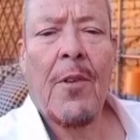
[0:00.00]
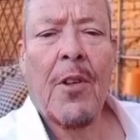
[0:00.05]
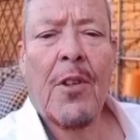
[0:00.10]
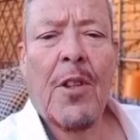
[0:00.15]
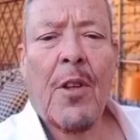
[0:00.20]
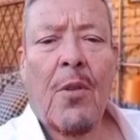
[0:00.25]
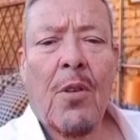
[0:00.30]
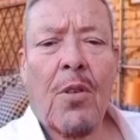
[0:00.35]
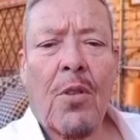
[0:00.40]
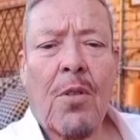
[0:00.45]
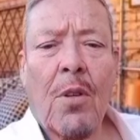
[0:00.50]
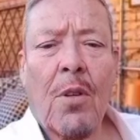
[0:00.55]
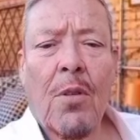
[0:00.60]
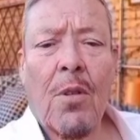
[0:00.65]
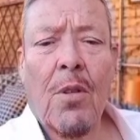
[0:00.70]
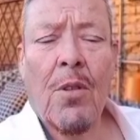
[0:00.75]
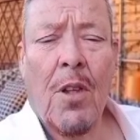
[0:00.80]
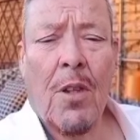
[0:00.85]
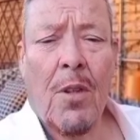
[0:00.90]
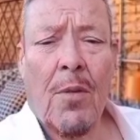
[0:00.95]
Se você gostou
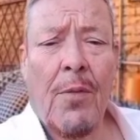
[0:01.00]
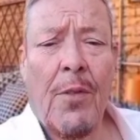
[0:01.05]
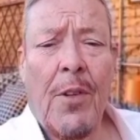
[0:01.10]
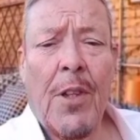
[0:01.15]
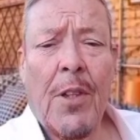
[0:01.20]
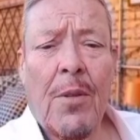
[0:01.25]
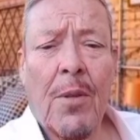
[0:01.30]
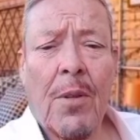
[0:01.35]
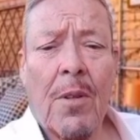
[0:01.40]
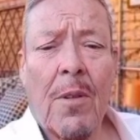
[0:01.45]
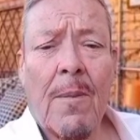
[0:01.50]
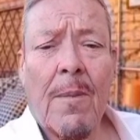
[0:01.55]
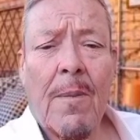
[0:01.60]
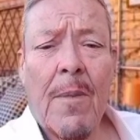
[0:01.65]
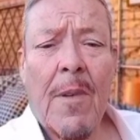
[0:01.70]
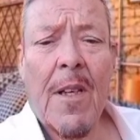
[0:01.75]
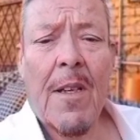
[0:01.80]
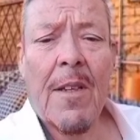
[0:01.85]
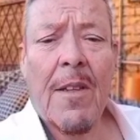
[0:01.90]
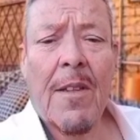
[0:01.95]
do nosso vídeo,
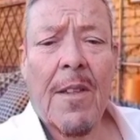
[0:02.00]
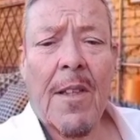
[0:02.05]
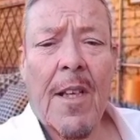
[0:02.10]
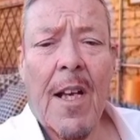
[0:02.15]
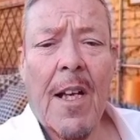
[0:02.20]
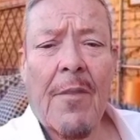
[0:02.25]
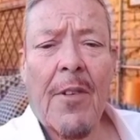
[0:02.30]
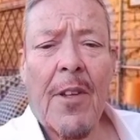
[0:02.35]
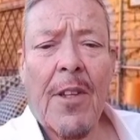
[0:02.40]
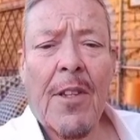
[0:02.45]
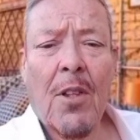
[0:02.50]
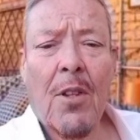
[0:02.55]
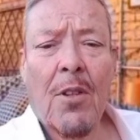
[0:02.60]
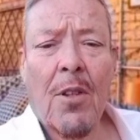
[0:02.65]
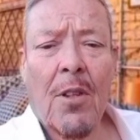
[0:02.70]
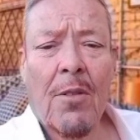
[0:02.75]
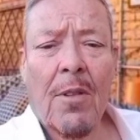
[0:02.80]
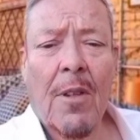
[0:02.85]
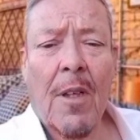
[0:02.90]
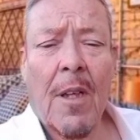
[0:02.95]
inscreva-se no
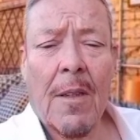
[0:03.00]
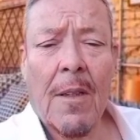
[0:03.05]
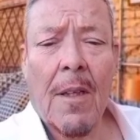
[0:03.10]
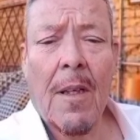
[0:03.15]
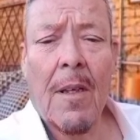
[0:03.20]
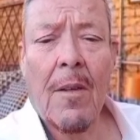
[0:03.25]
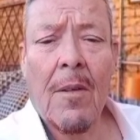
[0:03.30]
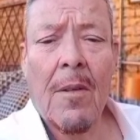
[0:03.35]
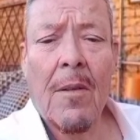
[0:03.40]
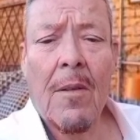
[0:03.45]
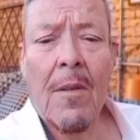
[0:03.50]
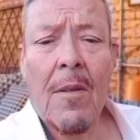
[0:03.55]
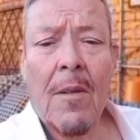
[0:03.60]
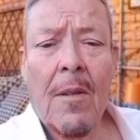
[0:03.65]
nosso canal,